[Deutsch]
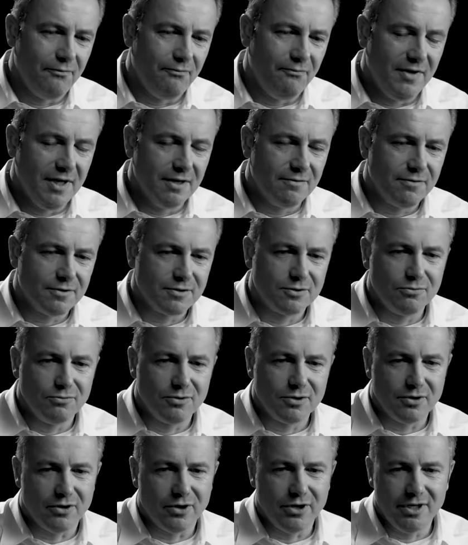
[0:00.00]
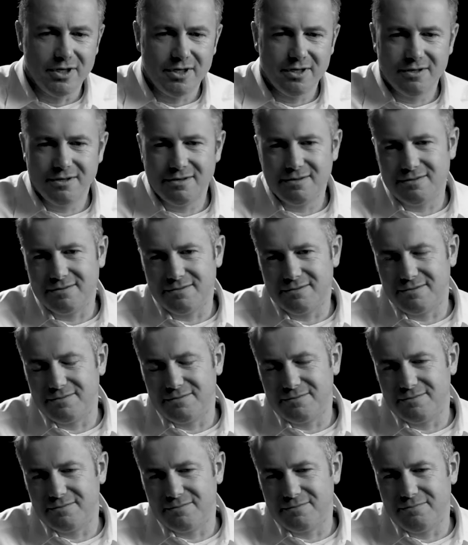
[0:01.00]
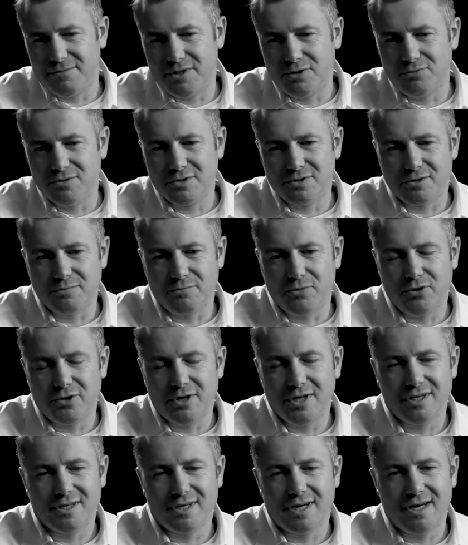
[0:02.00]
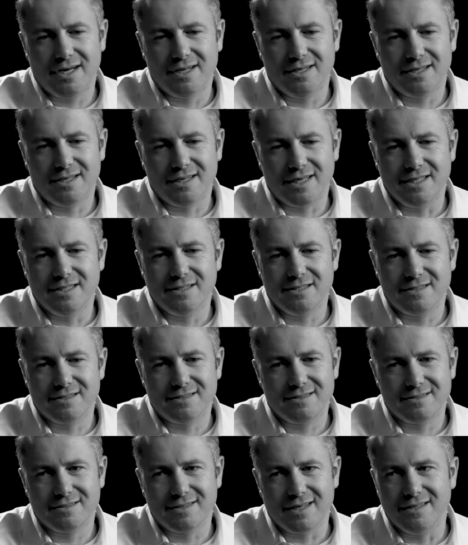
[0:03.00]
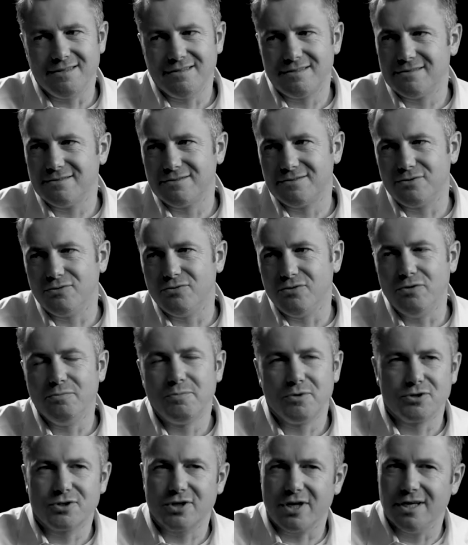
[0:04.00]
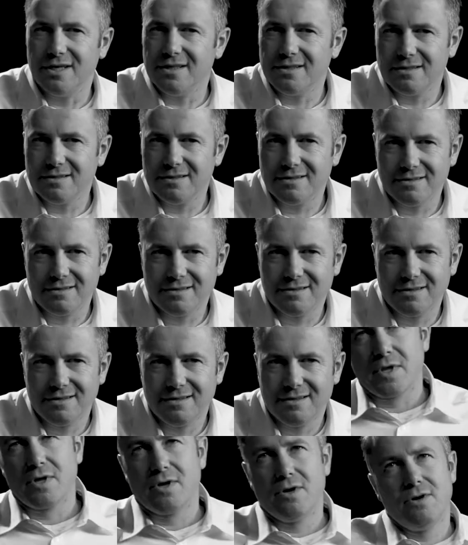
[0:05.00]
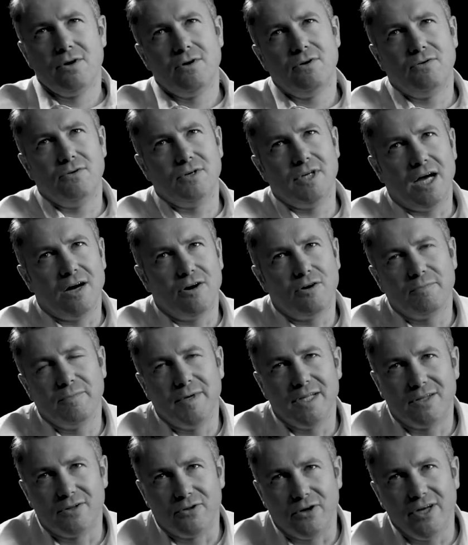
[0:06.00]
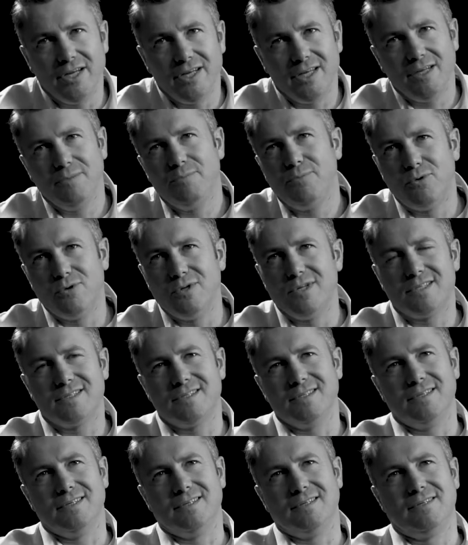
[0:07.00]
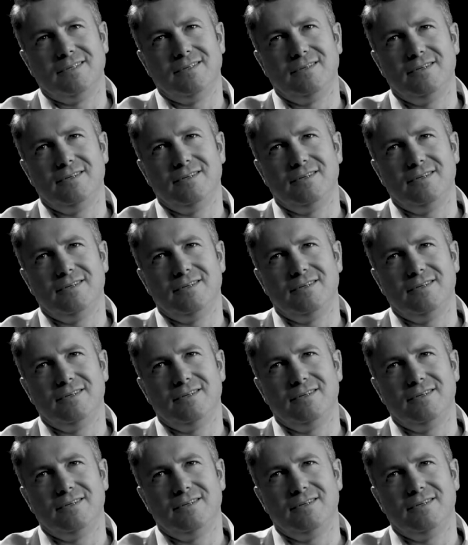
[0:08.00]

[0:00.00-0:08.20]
Wir versuchen heute mit unseren Möglichkeiten Grenz, Grenzen zu überschreiten und auch mit neuen Impulsen